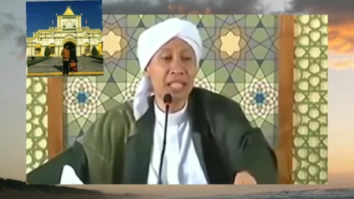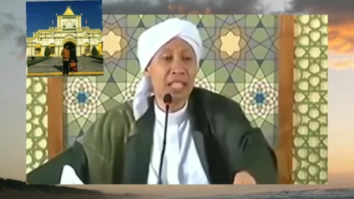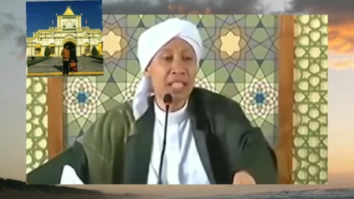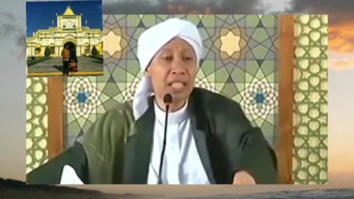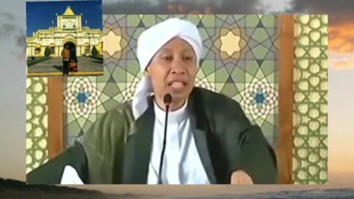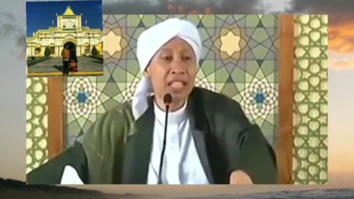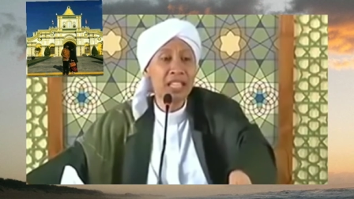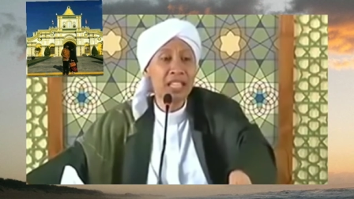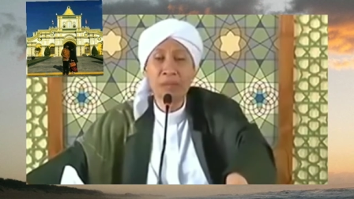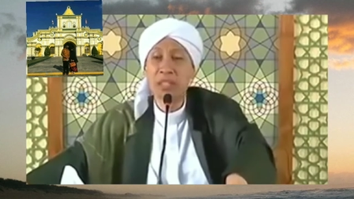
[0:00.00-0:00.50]

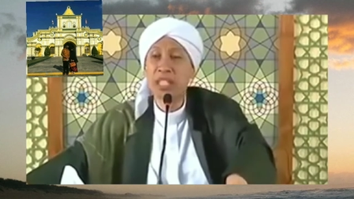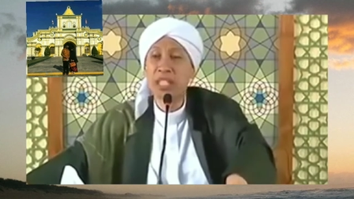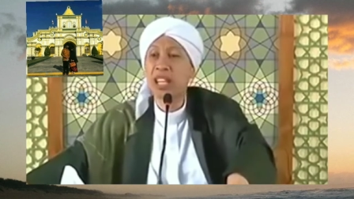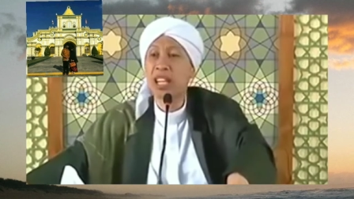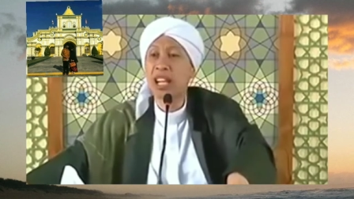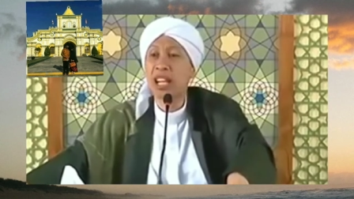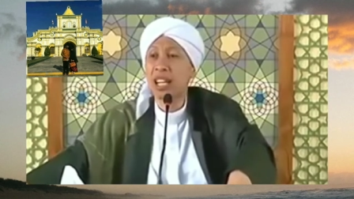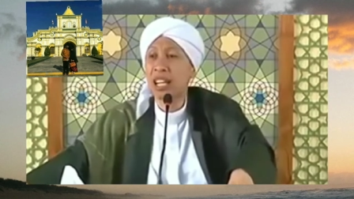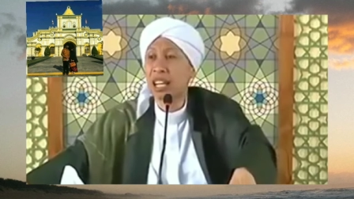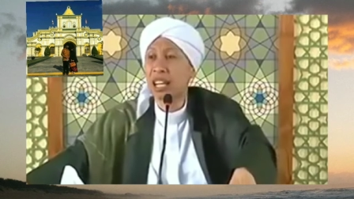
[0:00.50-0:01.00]
Kita bicara
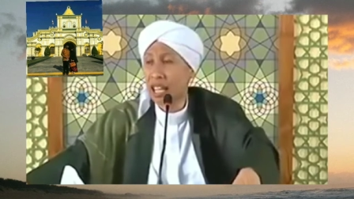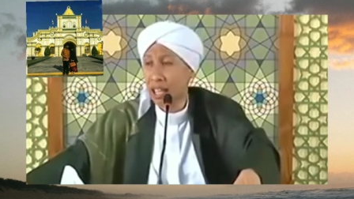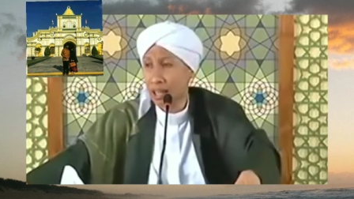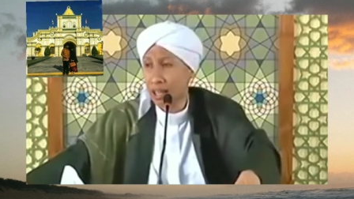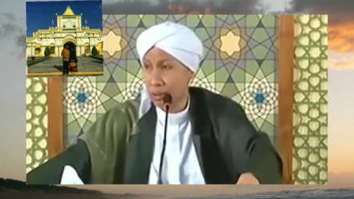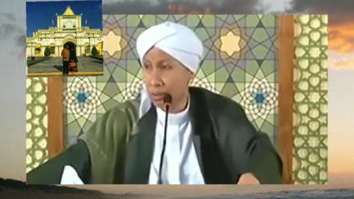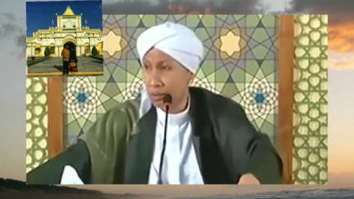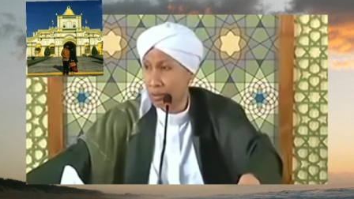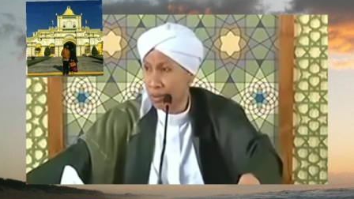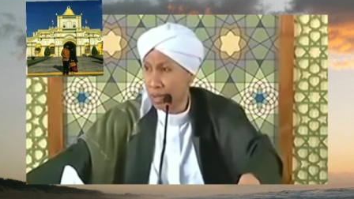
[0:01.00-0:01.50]
halal
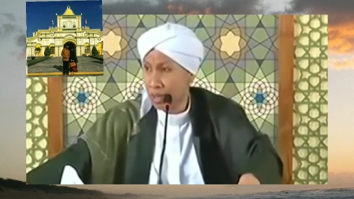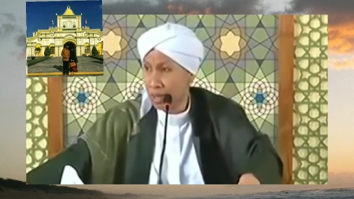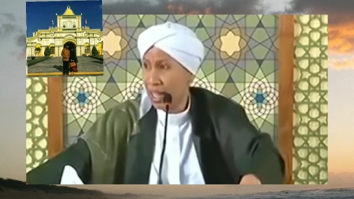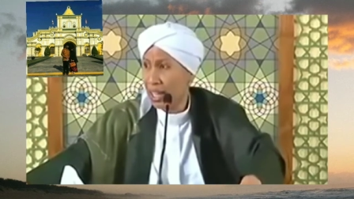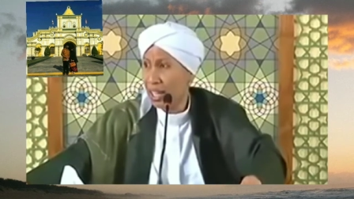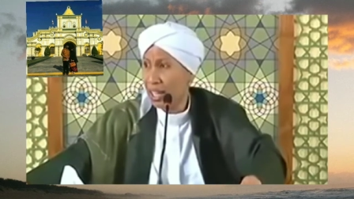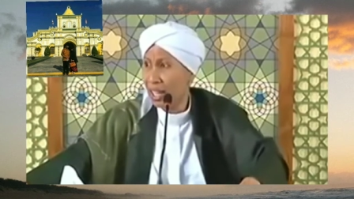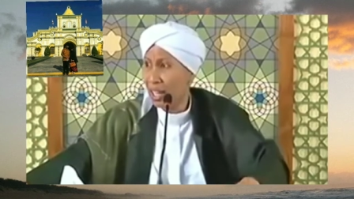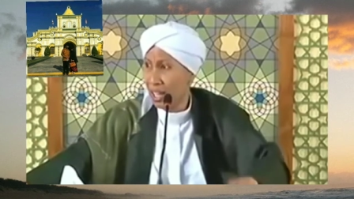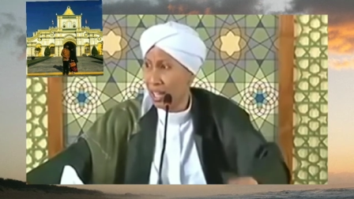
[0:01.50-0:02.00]
haram ini
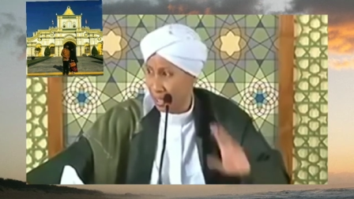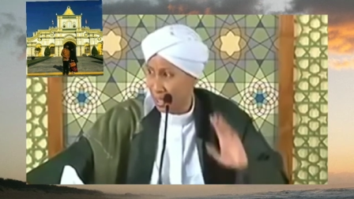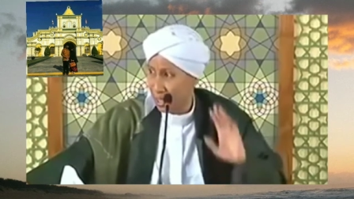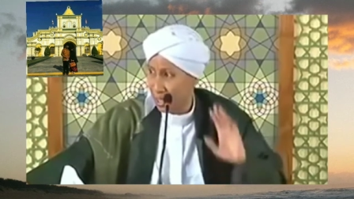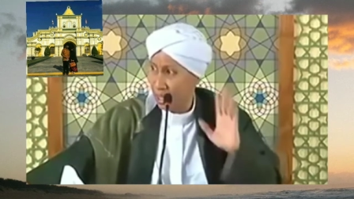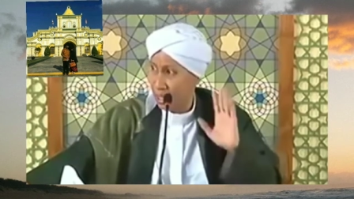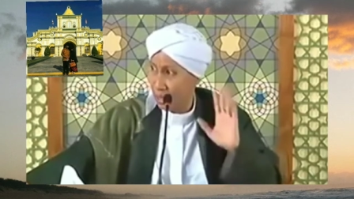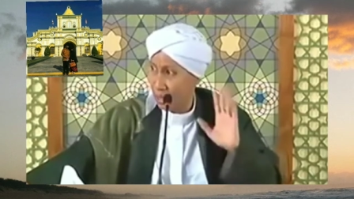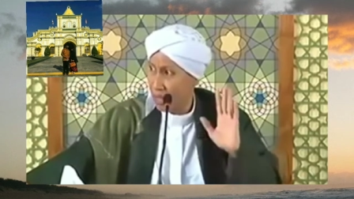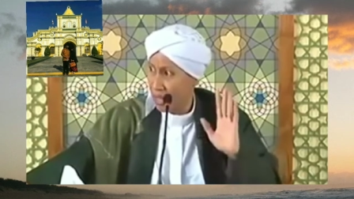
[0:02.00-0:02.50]
adalah kita
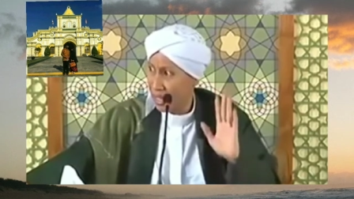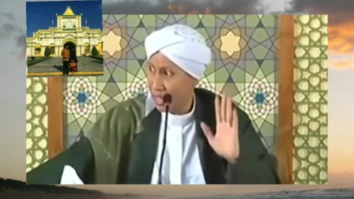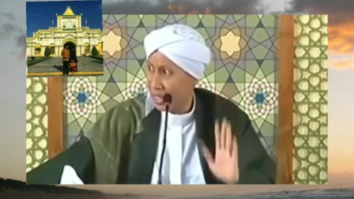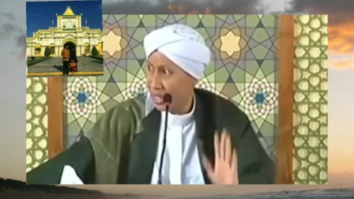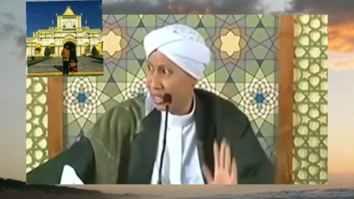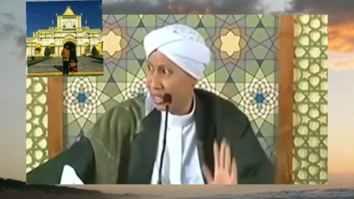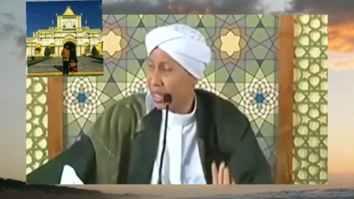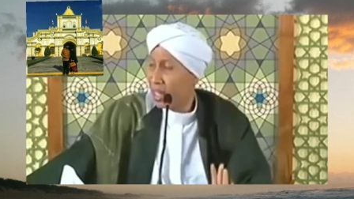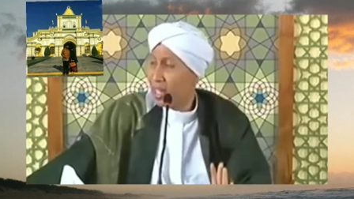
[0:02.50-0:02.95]
kembalikan.